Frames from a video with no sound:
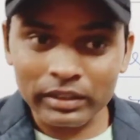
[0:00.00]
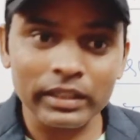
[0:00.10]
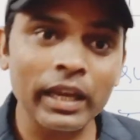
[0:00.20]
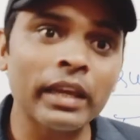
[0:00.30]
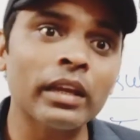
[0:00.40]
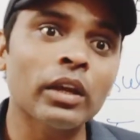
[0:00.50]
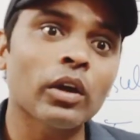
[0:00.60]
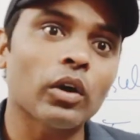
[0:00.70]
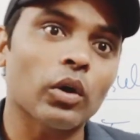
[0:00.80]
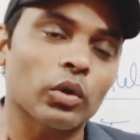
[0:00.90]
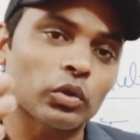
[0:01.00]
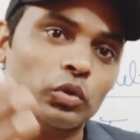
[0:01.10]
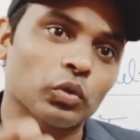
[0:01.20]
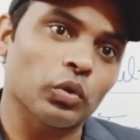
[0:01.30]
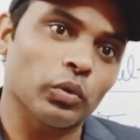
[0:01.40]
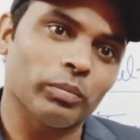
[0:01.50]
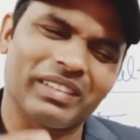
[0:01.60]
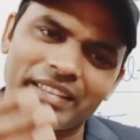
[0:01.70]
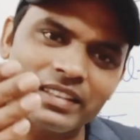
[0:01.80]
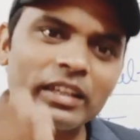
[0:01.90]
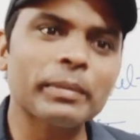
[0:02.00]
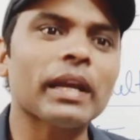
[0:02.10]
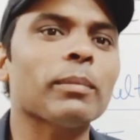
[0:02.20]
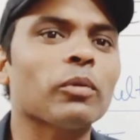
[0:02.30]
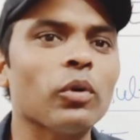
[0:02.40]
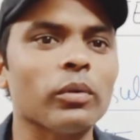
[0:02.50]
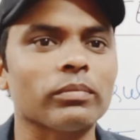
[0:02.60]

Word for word: किया है और तो रिजल्ट भी आपको